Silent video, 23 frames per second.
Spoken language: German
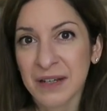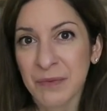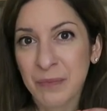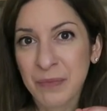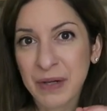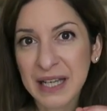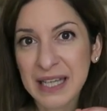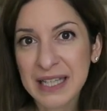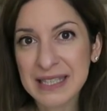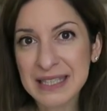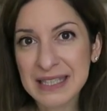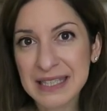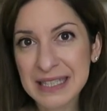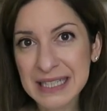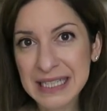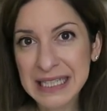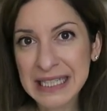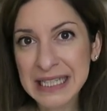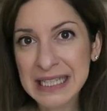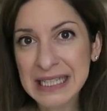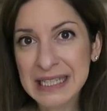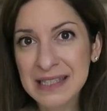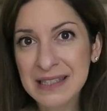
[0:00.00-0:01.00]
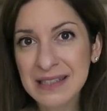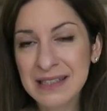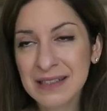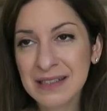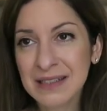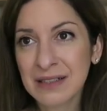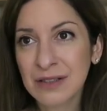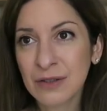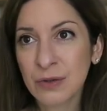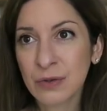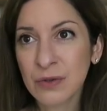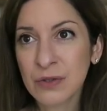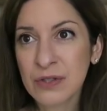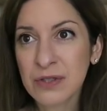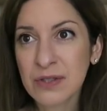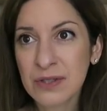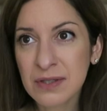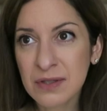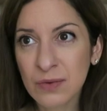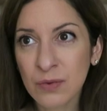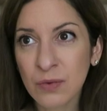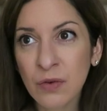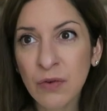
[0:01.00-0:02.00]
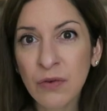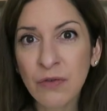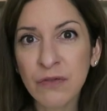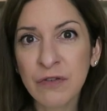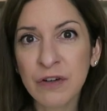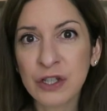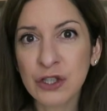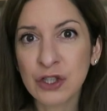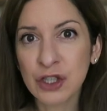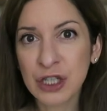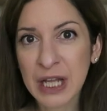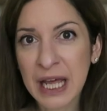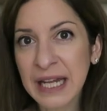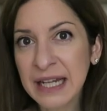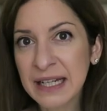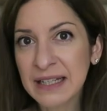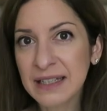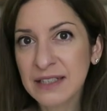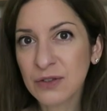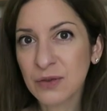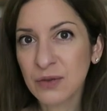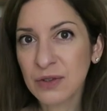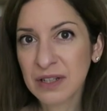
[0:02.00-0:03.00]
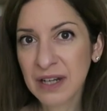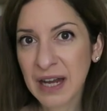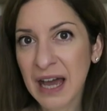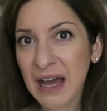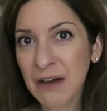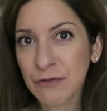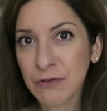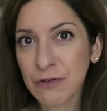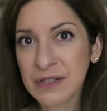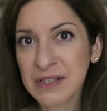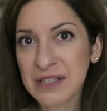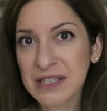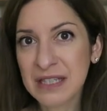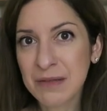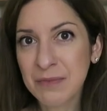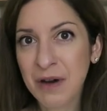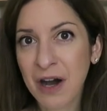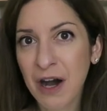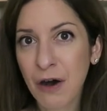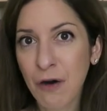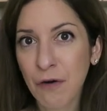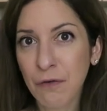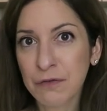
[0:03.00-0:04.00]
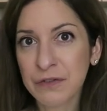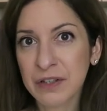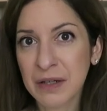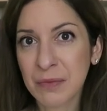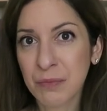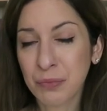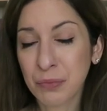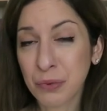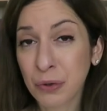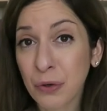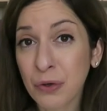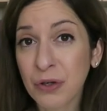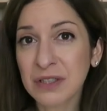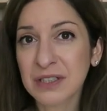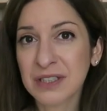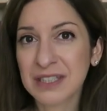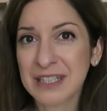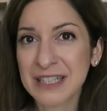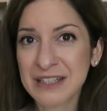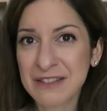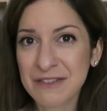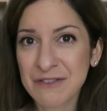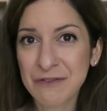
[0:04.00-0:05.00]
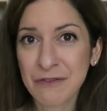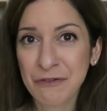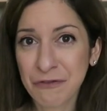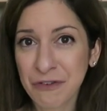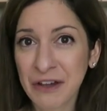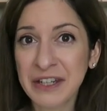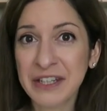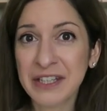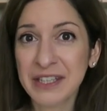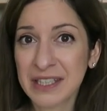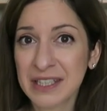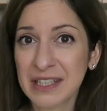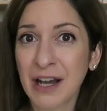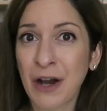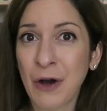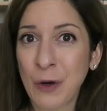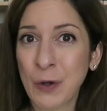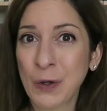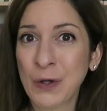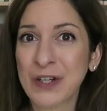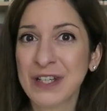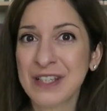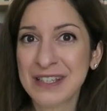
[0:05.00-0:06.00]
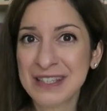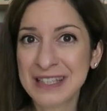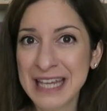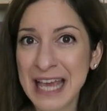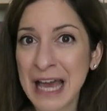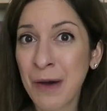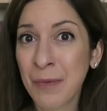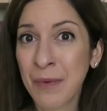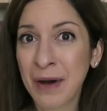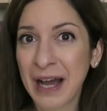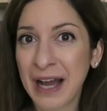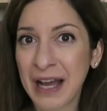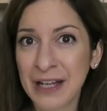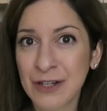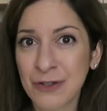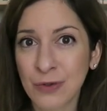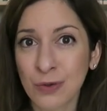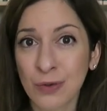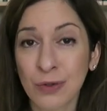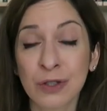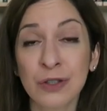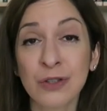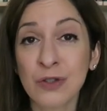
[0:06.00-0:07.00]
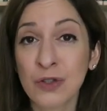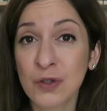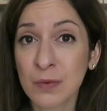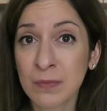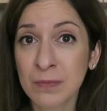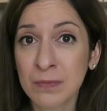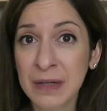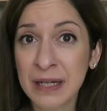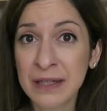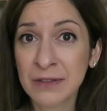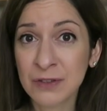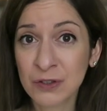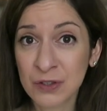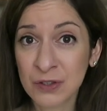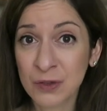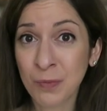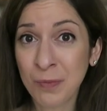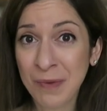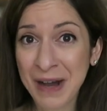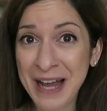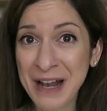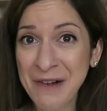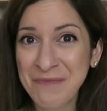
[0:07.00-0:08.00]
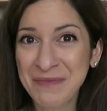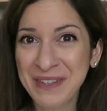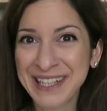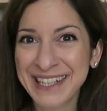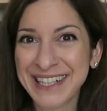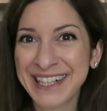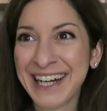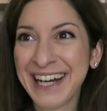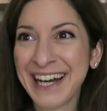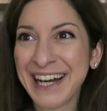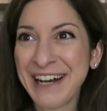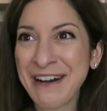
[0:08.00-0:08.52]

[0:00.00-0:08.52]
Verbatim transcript: präzise und so verständlich und nachvollziehbar auf den Punkt. Das fand ich auch sehr beeindruckend, zumal mir